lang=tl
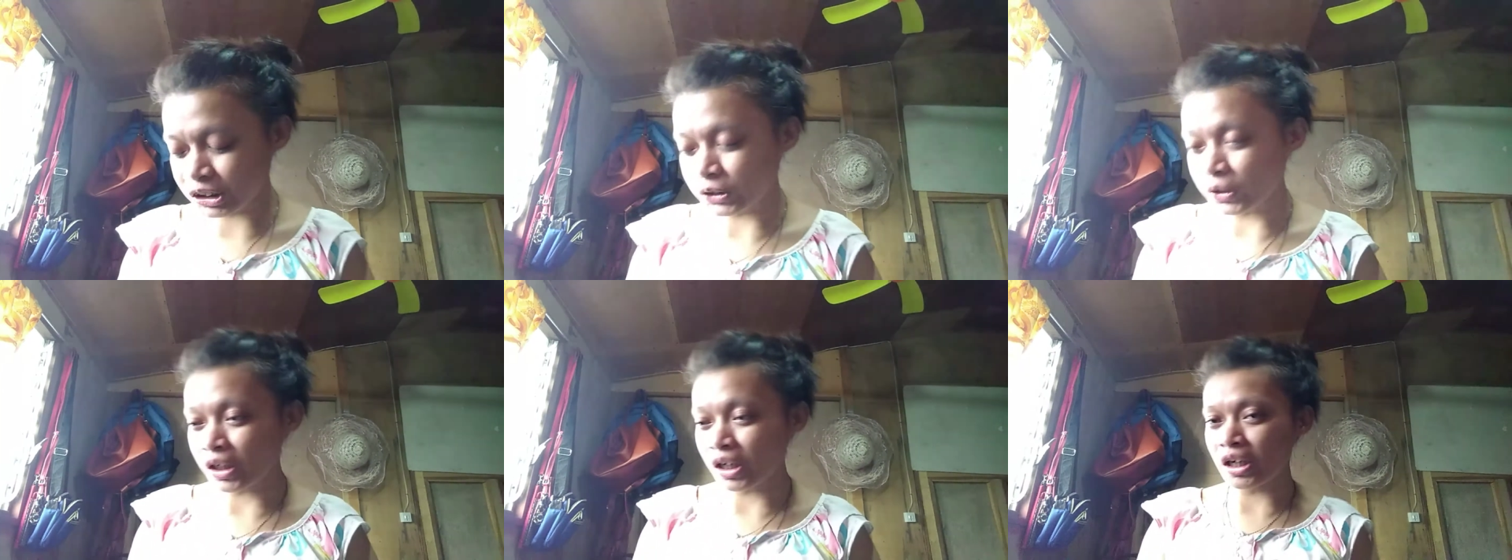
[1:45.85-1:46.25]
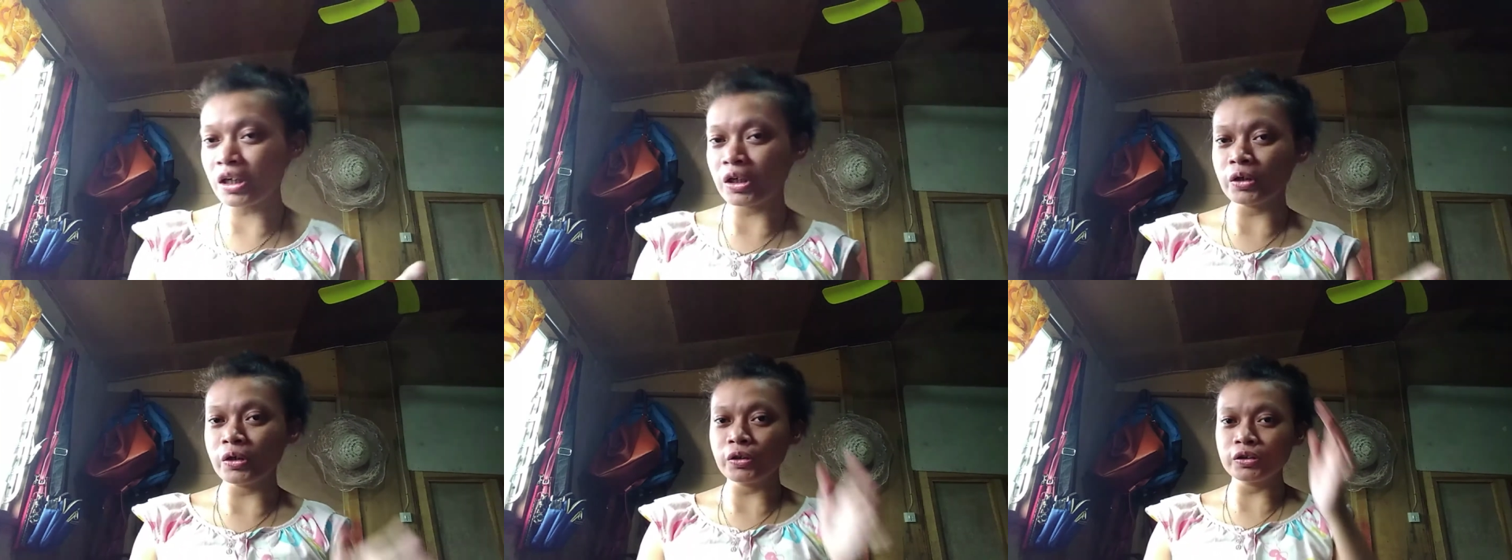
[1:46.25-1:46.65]
so
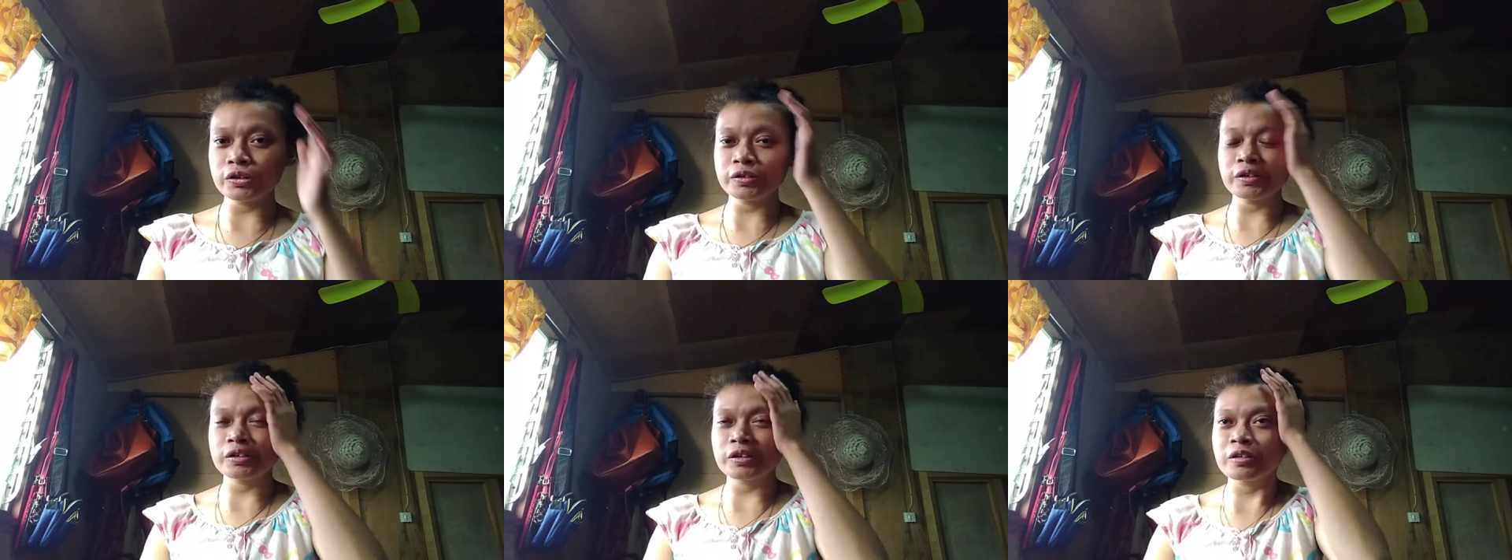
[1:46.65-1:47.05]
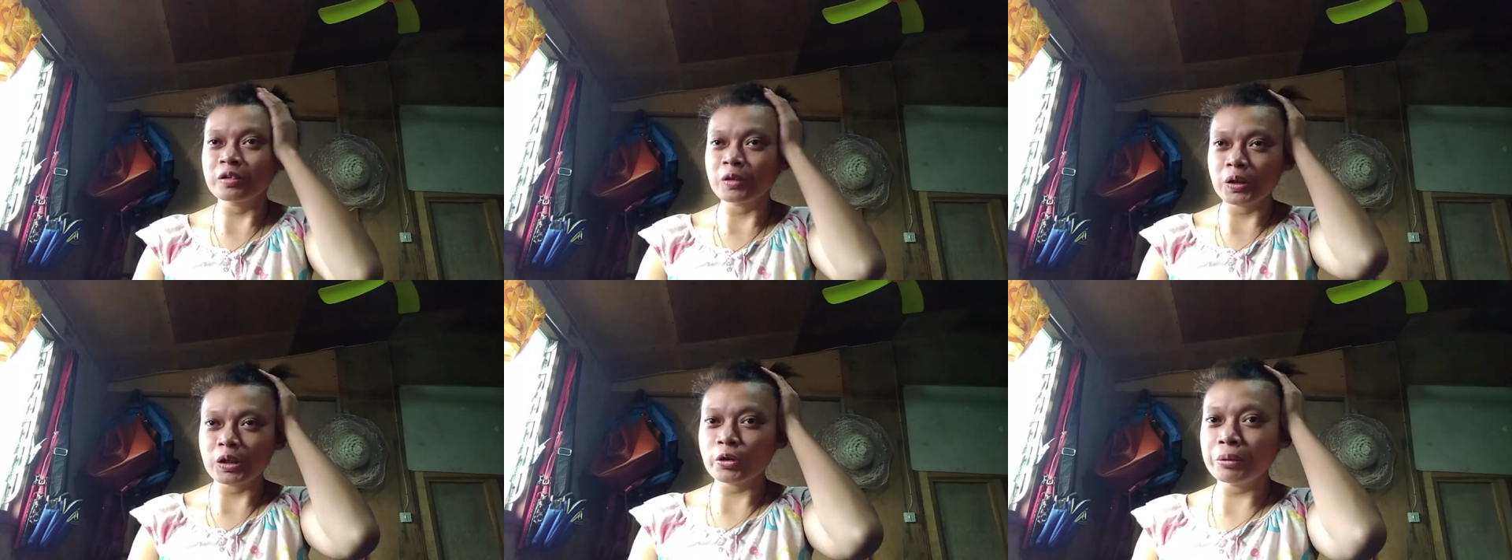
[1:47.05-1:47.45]
karon
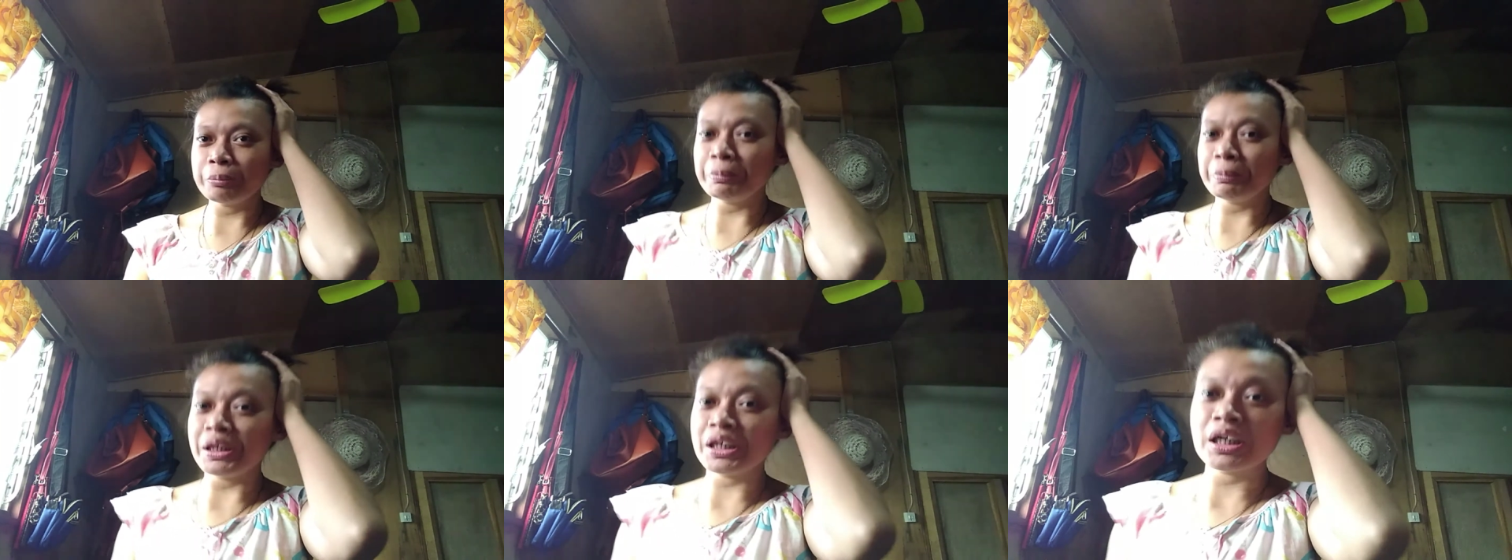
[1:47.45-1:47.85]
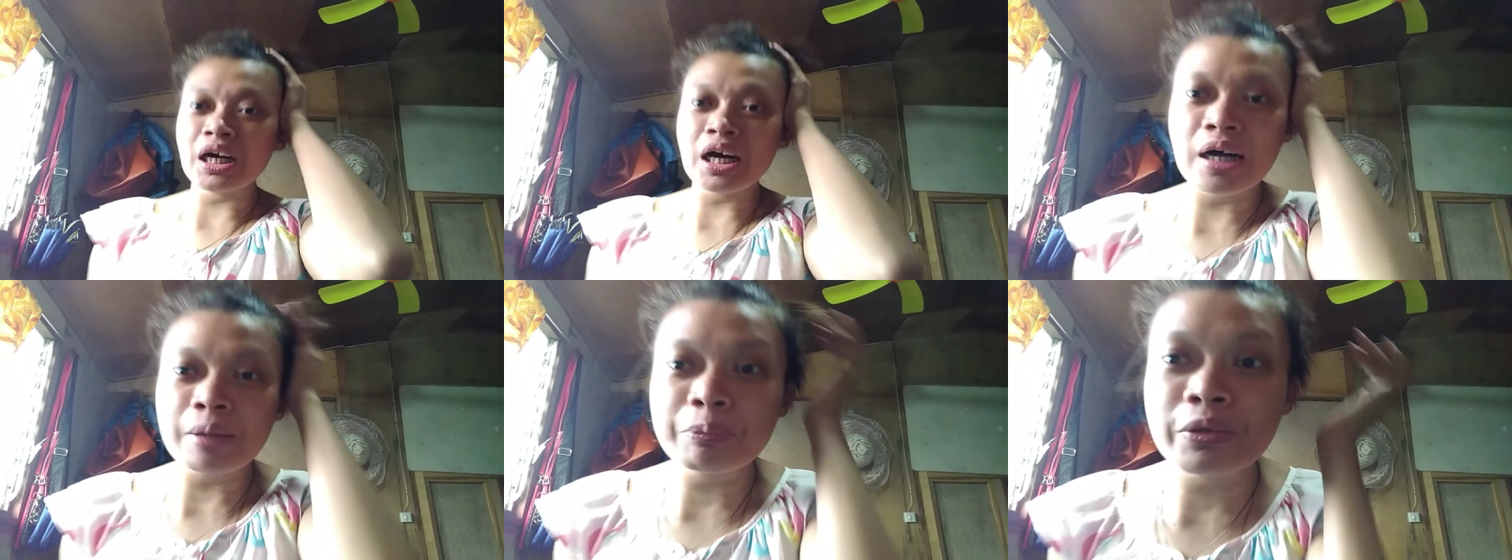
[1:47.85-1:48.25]
ko'y make
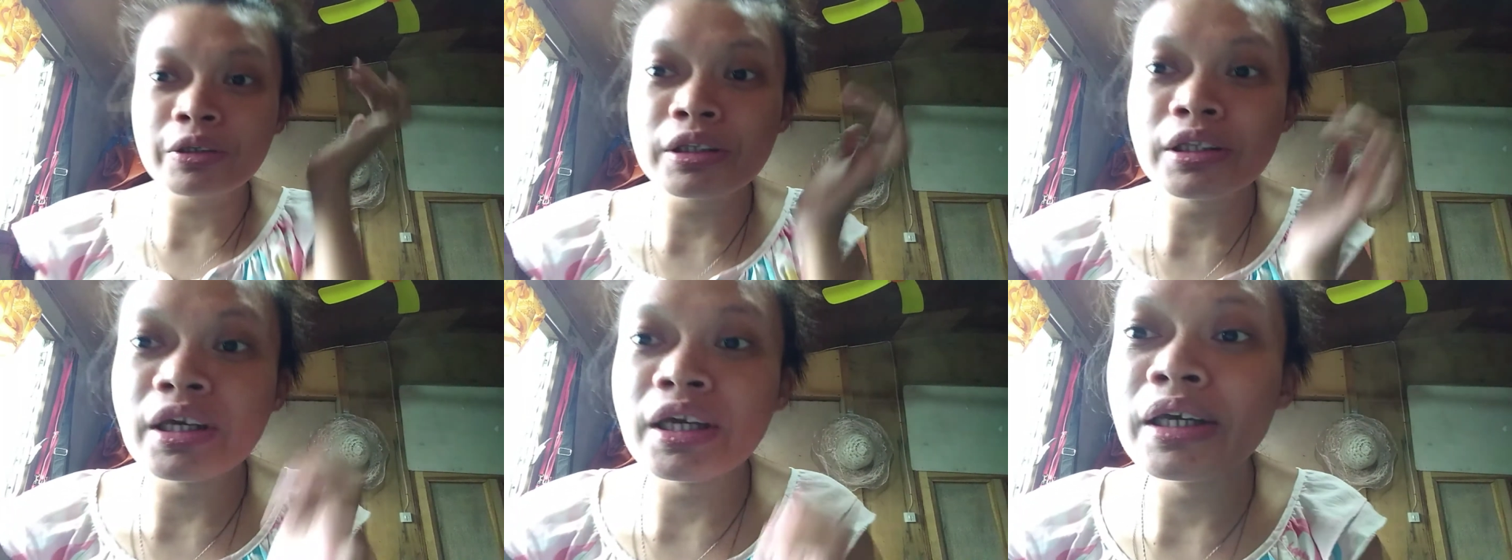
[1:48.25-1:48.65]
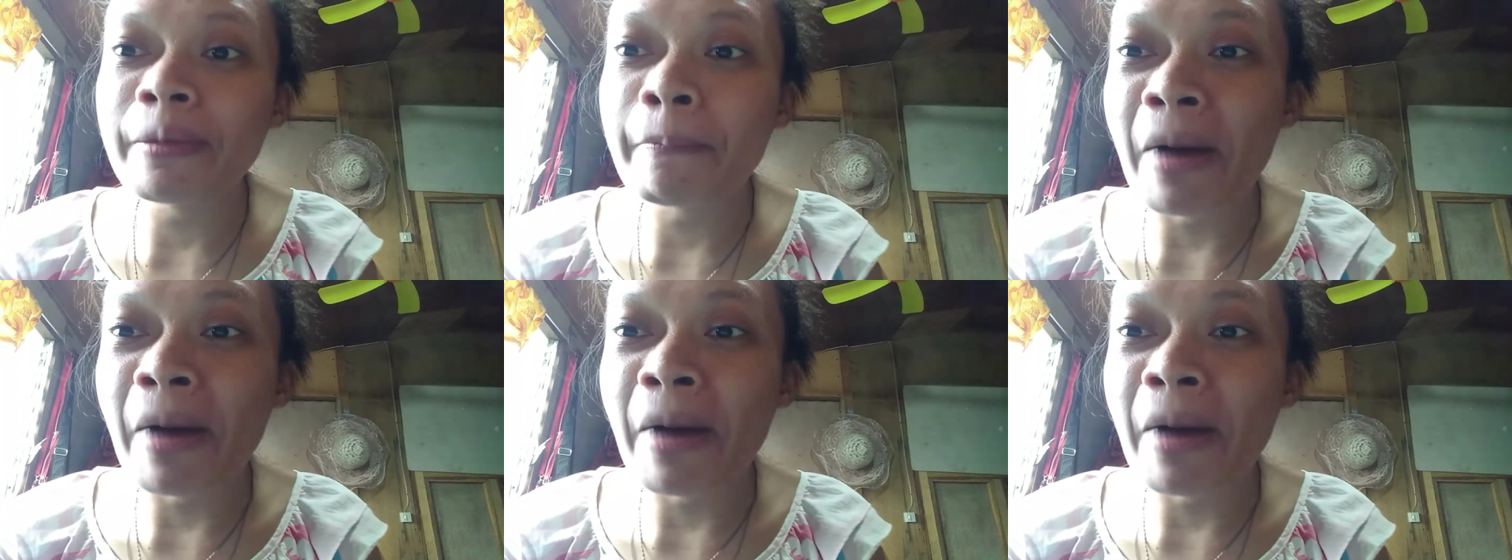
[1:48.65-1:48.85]
up today.